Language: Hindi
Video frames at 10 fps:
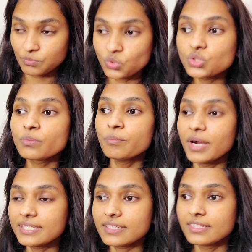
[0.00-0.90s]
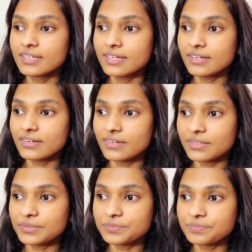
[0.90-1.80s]
सब कुछ बट uh,
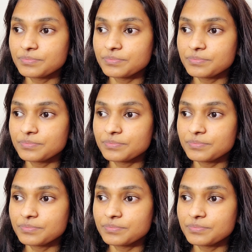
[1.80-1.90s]
um,